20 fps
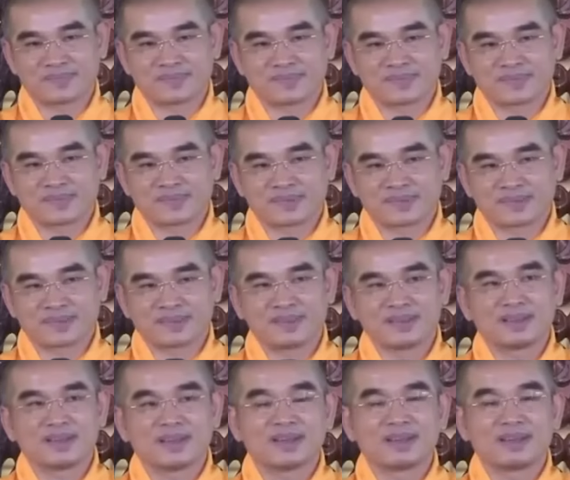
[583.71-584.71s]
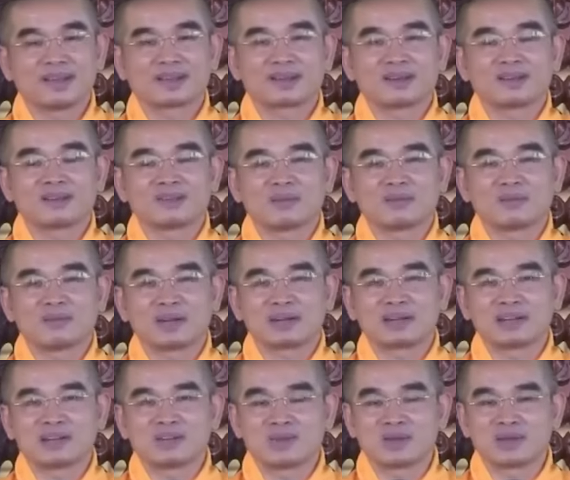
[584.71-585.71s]
Như vậy là coi như mình mất cái duyên học
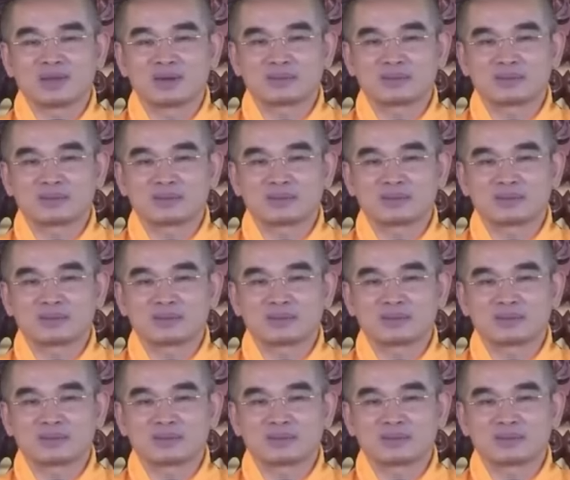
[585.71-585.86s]
đạo.